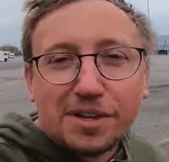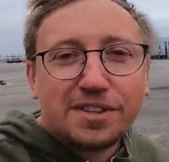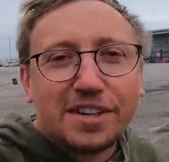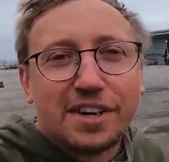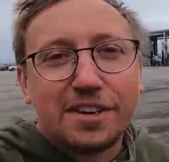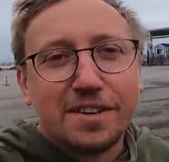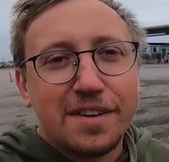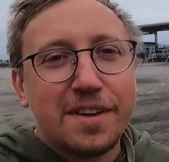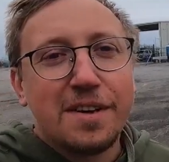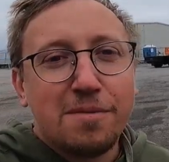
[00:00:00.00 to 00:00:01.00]
мало отдыхаю,
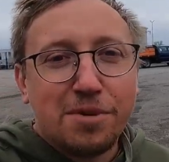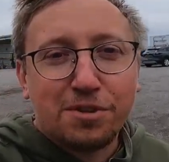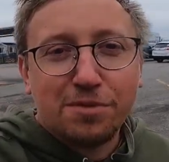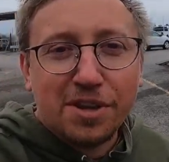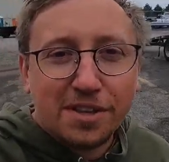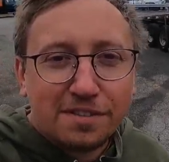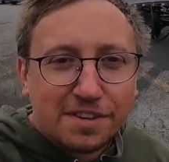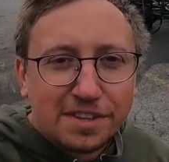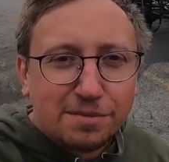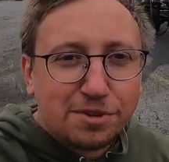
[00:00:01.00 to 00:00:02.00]
поэтому я,
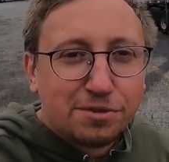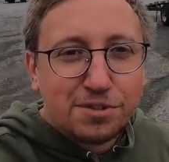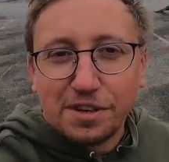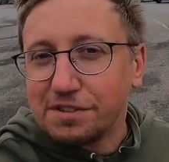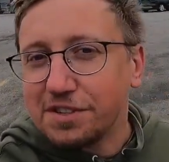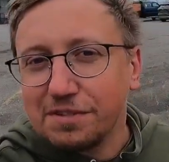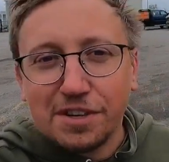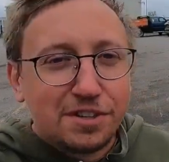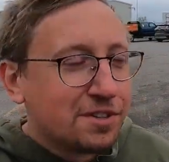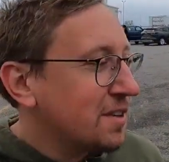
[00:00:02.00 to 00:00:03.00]
наверное, немного уставший
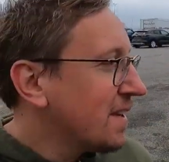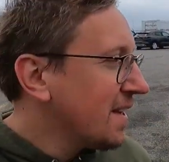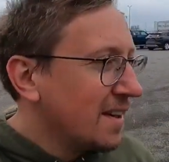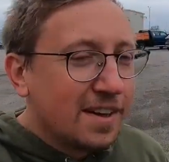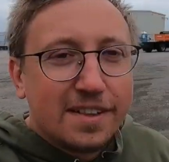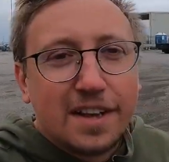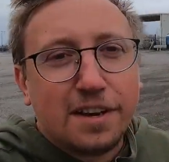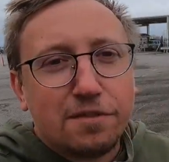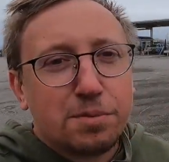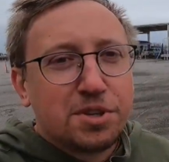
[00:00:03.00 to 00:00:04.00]
выгляжу.
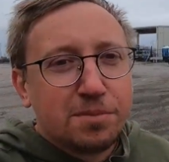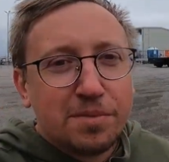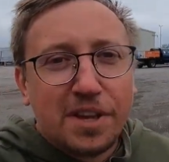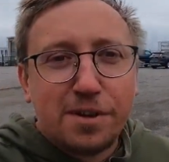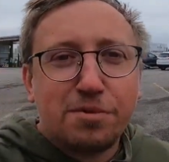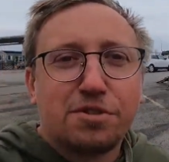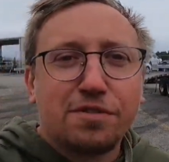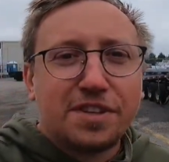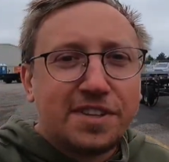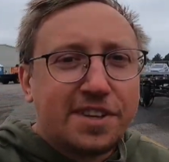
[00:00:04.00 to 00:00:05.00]
Так, в общем, я
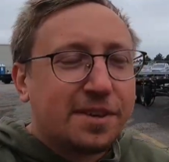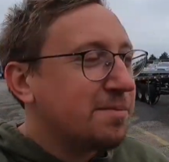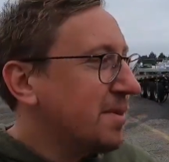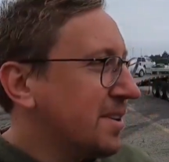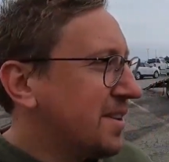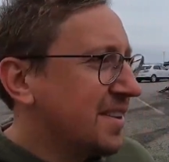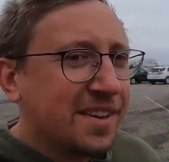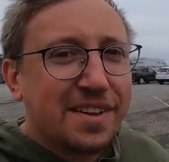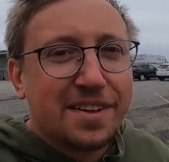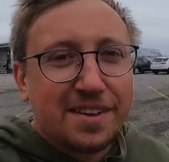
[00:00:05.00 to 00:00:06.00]
работаю водителем,
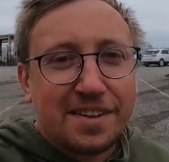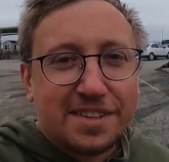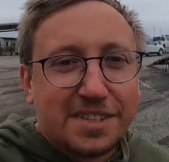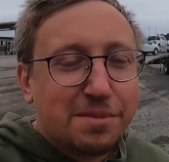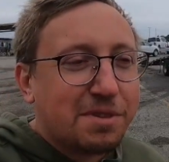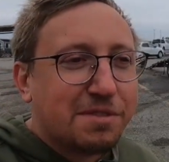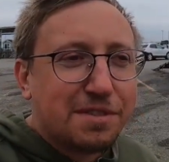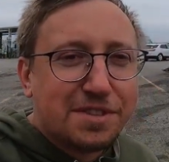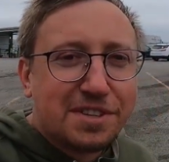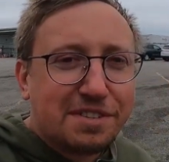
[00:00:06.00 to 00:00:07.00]
не самая
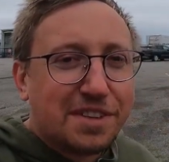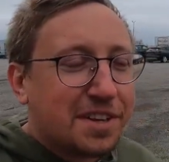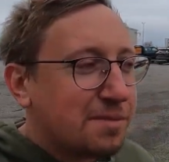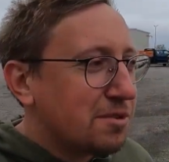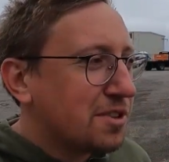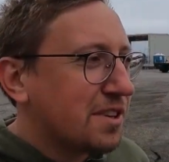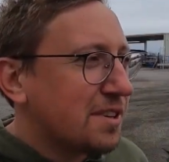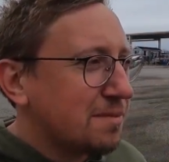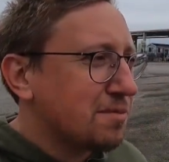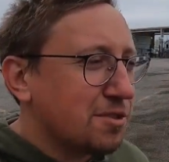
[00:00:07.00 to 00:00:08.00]
квалифицированная
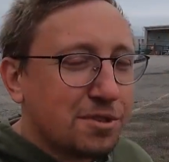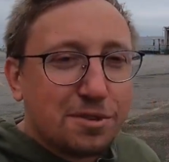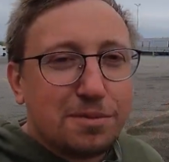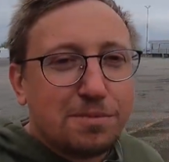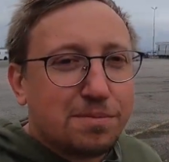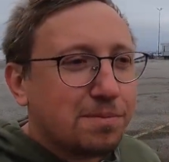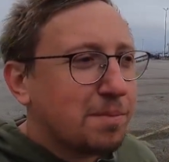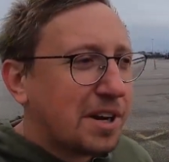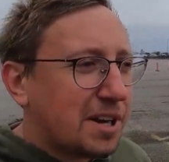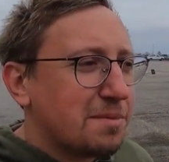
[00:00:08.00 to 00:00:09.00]
работа, но,
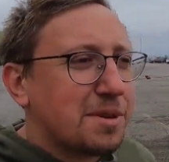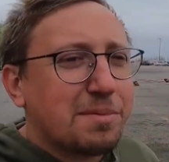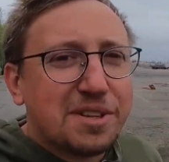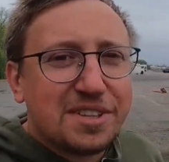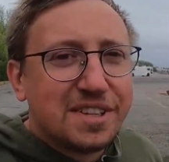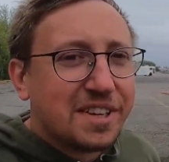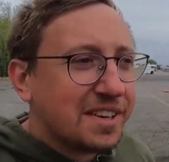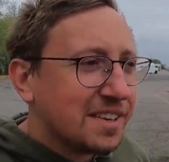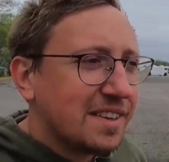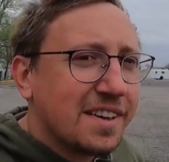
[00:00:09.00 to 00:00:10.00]
по крайней мере, платят деньги.